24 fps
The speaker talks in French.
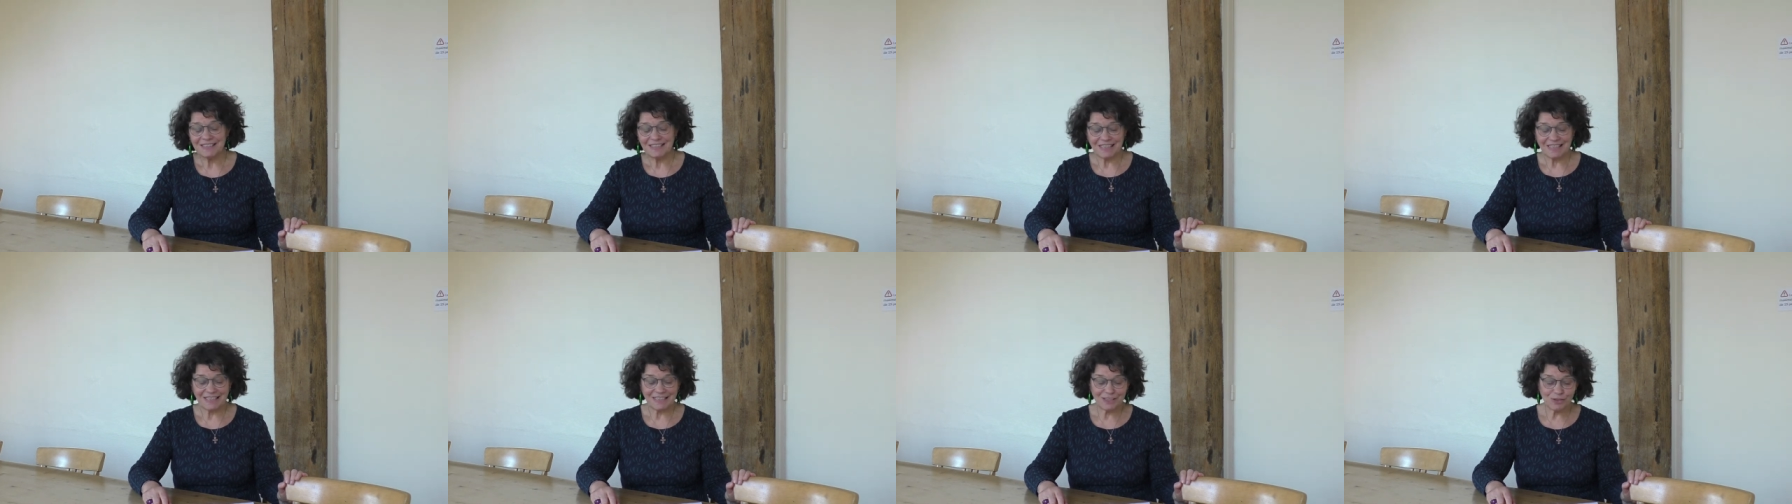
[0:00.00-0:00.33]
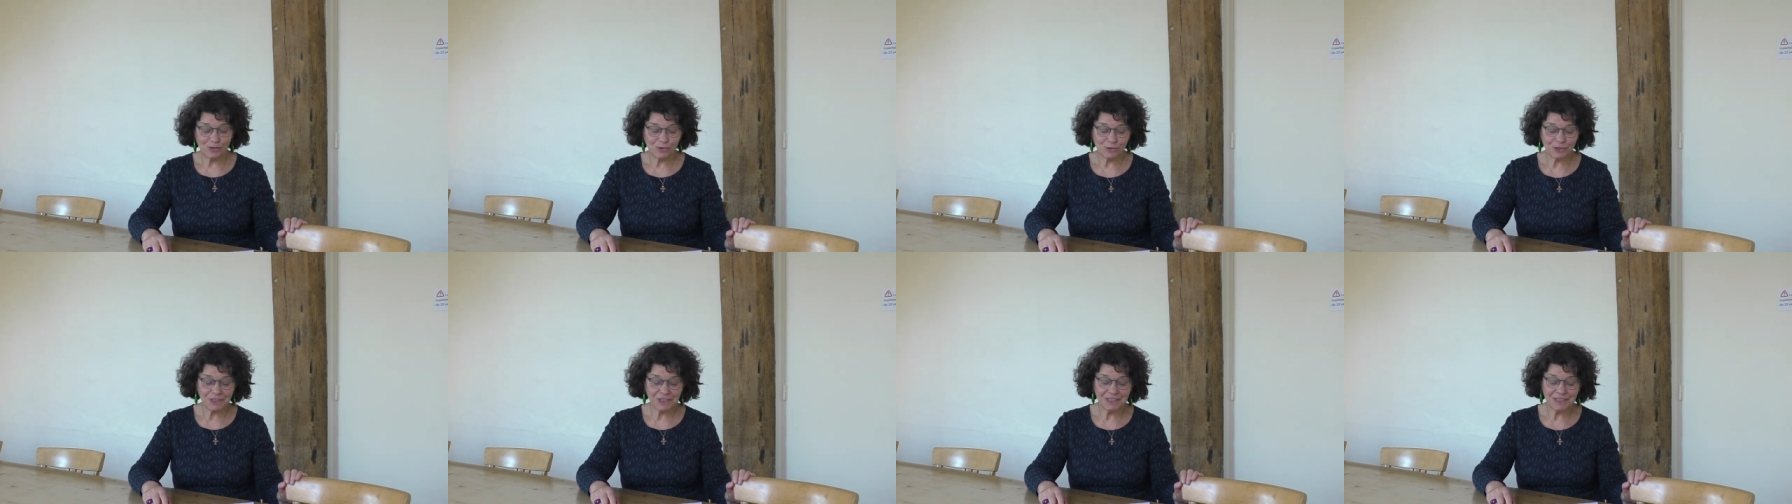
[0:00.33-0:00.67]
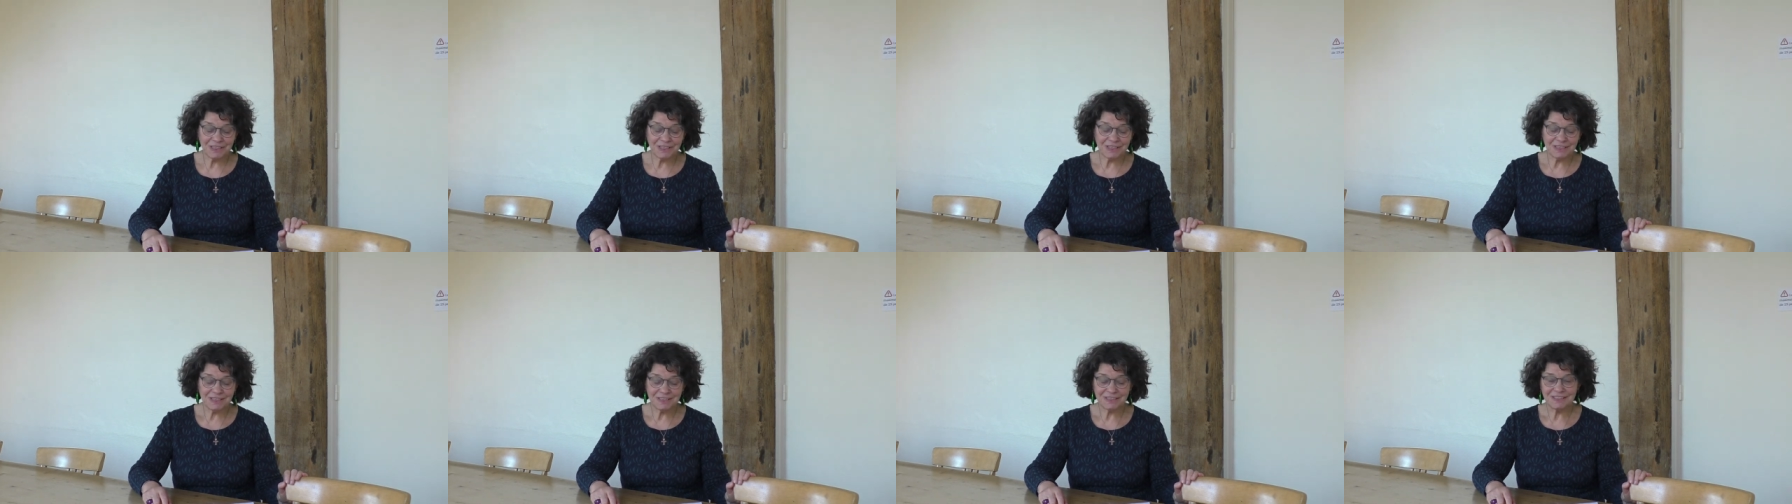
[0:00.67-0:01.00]

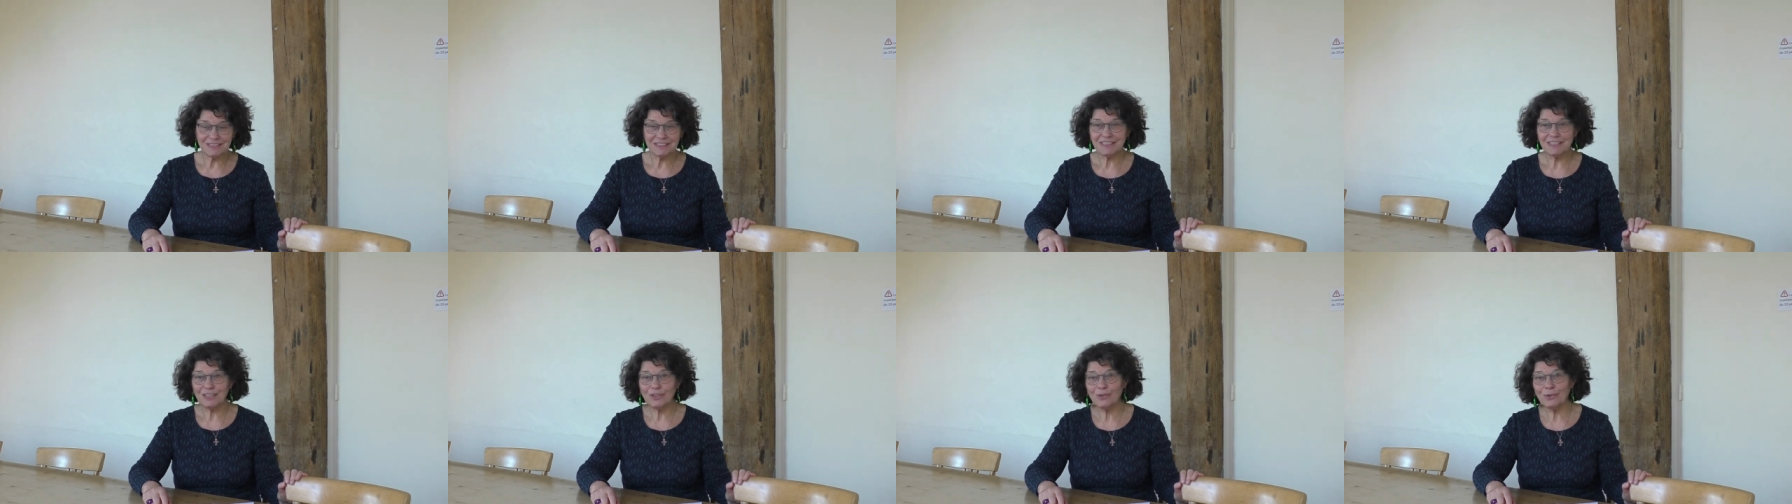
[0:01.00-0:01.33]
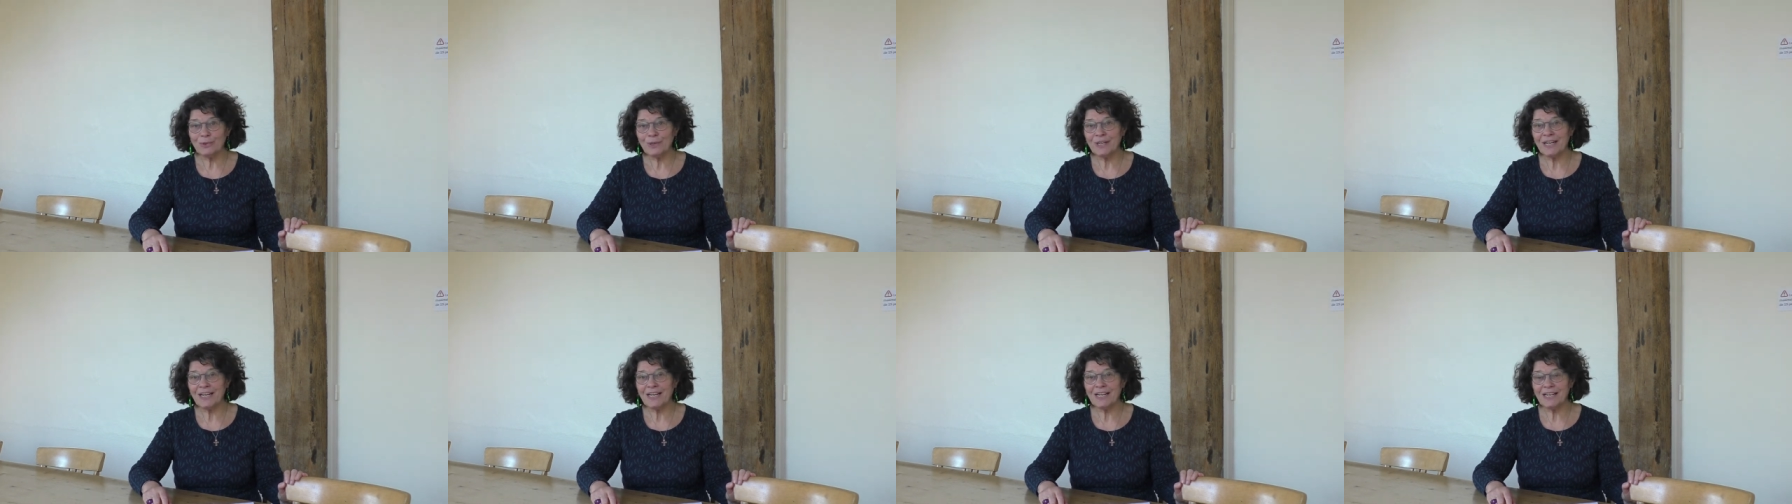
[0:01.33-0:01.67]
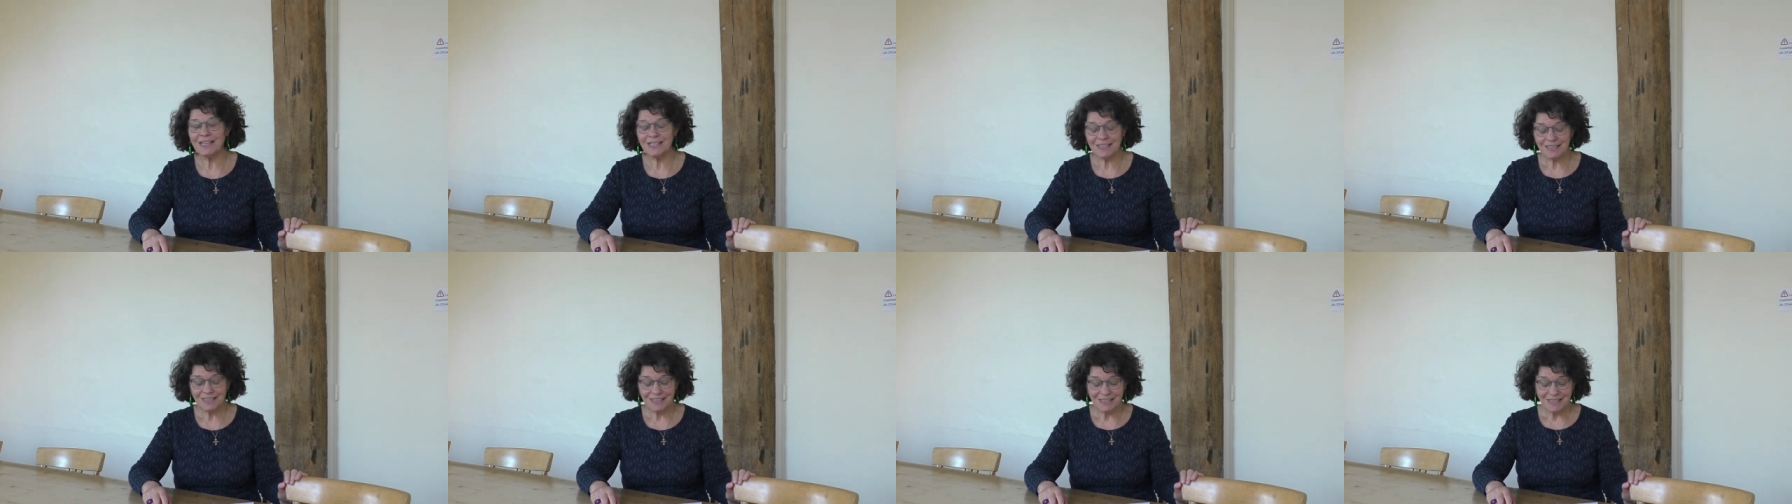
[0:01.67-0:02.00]
Grégory, Nicolas,